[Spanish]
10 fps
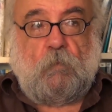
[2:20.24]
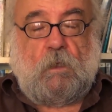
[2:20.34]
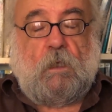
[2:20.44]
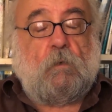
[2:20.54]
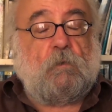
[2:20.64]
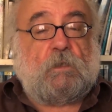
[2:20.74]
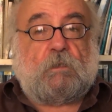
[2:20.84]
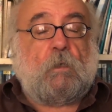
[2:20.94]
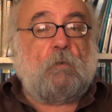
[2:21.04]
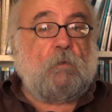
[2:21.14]
que algo se
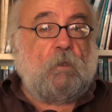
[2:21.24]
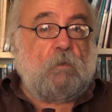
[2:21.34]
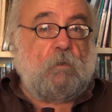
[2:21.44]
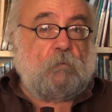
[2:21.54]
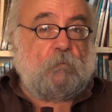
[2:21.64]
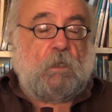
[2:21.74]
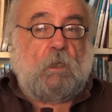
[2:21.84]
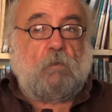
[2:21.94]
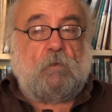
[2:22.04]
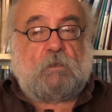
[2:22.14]
está cociendo, que
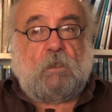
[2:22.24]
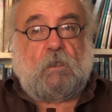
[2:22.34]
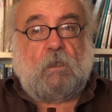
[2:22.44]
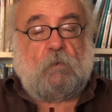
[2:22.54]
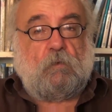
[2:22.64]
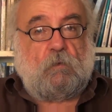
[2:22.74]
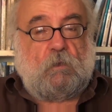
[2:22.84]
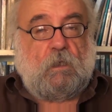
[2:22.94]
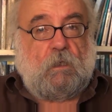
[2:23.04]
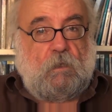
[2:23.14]
algo está llegando
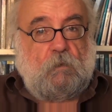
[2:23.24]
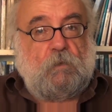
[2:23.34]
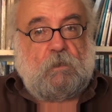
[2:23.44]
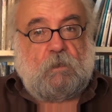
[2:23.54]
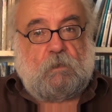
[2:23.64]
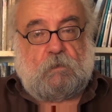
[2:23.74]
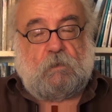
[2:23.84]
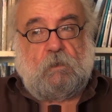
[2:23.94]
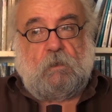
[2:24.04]
ya a límites